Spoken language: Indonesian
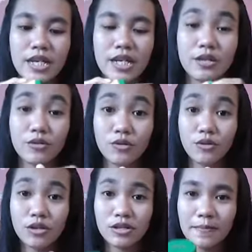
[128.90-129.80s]
ini
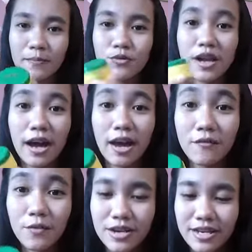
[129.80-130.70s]
tuh udah
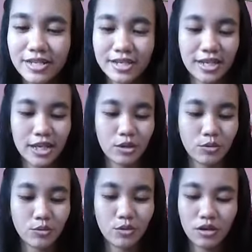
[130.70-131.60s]
kayak foundation
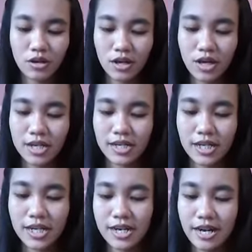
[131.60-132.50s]
gitu
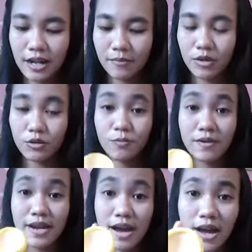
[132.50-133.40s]
jadi di dalamnya tuh
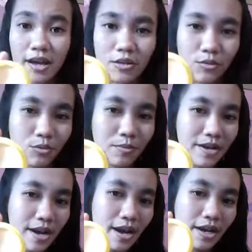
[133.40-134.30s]
bedak tuh
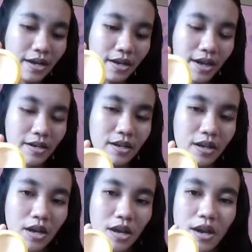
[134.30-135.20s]
bedak kan
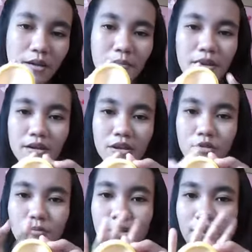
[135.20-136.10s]

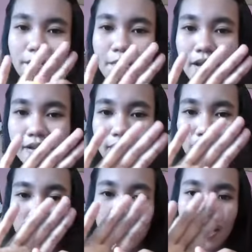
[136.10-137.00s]
bedaknya tuh bedak
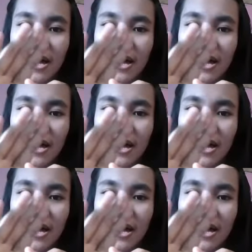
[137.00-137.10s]
basah